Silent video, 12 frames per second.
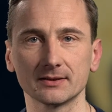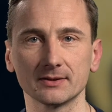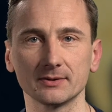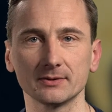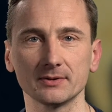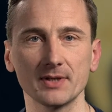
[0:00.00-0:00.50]

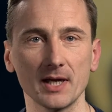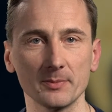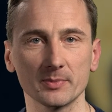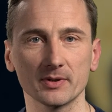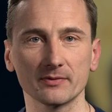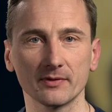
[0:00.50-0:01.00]
to
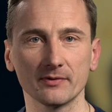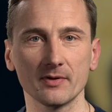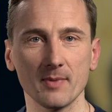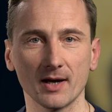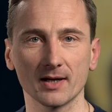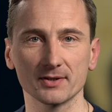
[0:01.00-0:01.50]
najpierw
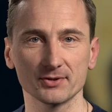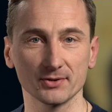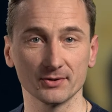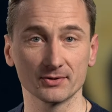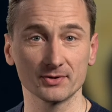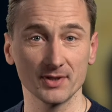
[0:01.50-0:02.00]
wymagać
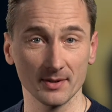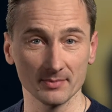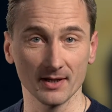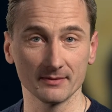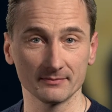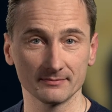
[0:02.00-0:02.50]
od siebie.